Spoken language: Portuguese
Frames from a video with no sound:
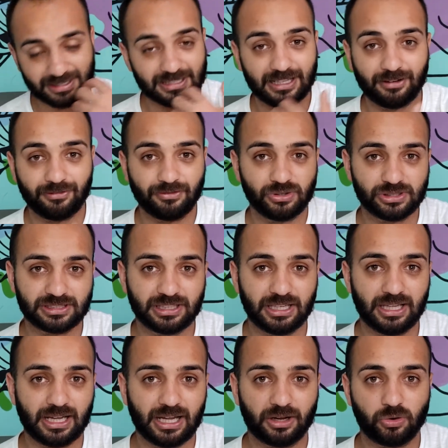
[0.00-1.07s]
ensinar
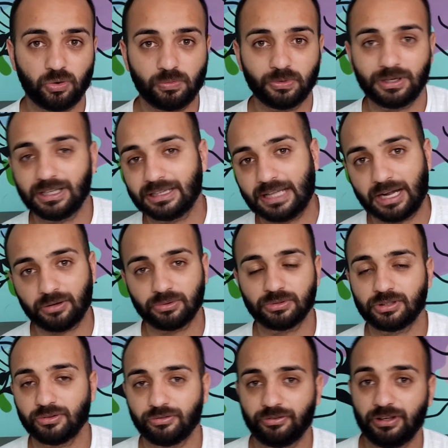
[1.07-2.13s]
você a como lidar com o
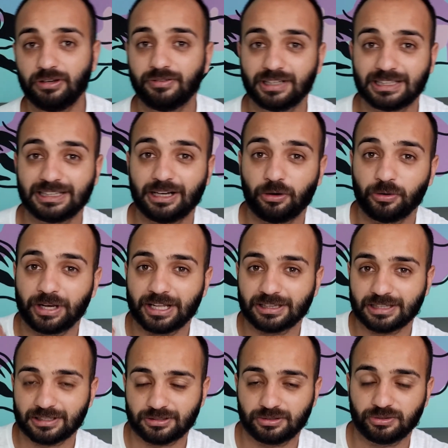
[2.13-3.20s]
teu filho, vai te dar
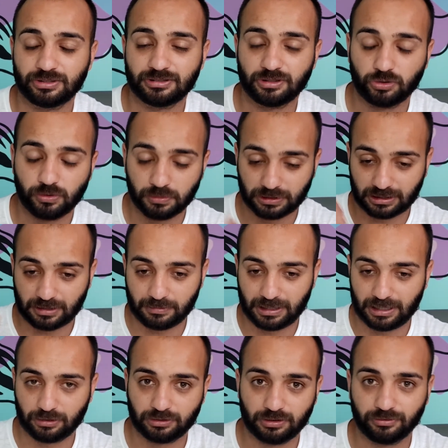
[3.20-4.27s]
orientações em como
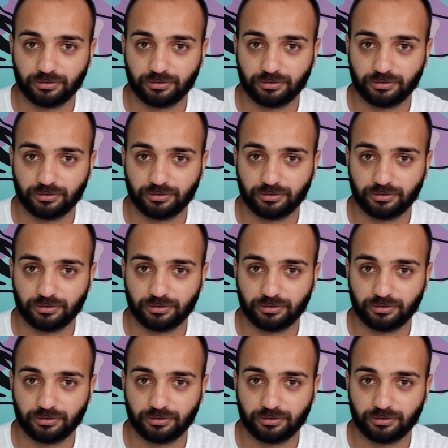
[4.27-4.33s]
trabalhar com o teu